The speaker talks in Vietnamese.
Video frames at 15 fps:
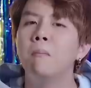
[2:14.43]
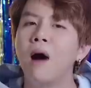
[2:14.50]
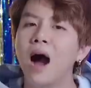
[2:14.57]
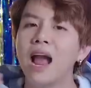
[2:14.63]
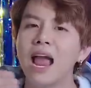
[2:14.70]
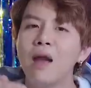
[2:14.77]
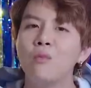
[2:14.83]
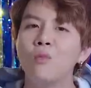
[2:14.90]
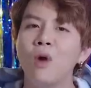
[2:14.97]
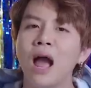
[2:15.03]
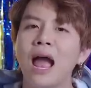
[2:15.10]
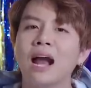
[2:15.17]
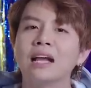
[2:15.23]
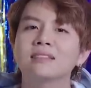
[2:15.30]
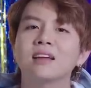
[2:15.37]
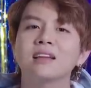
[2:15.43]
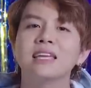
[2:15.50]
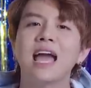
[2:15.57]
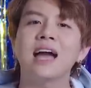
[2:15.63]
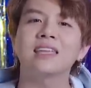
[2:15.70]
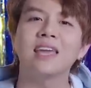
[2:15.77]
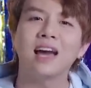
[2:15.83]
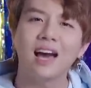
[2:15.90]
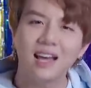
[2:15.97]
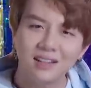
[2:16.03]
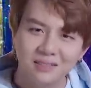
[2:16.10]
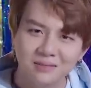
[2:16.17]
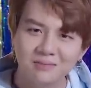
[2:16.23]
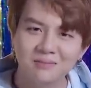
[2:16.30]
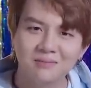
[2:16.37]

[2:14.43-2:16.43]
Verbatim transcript: mời em qua ăn tân gia nhà anh